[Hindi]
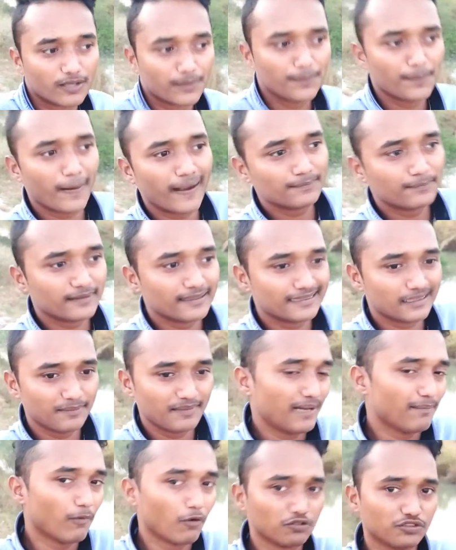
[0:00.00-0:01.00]
और पाँच बजे
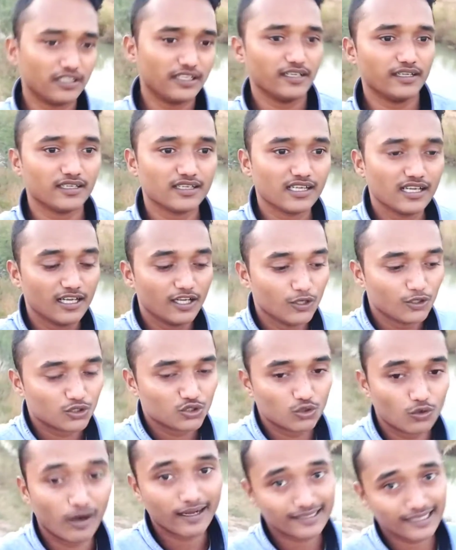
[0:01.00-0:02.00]
तक यहाँ पहुँचे हैं
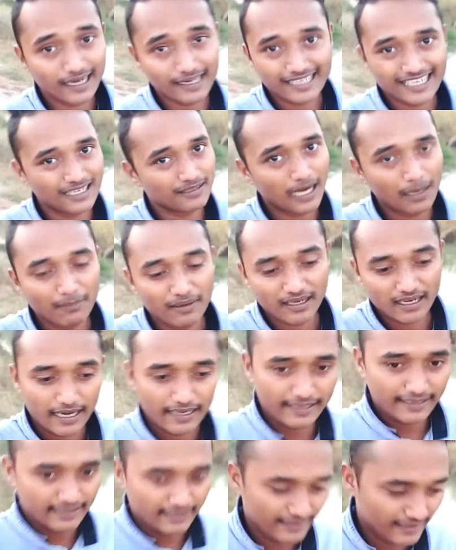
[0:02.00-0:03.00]
तो आधा घंटा टाइम
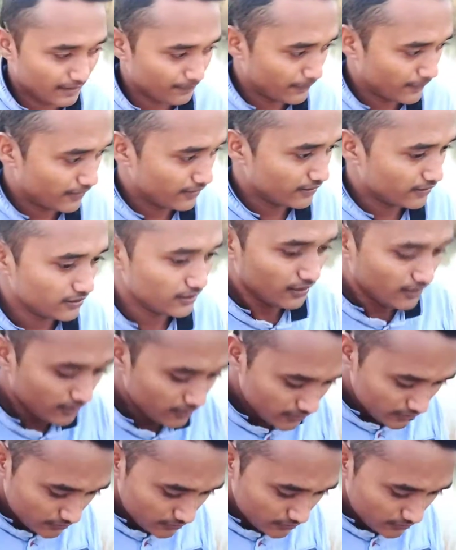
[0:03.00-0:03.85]
लगा आने के लिए यहाँ पर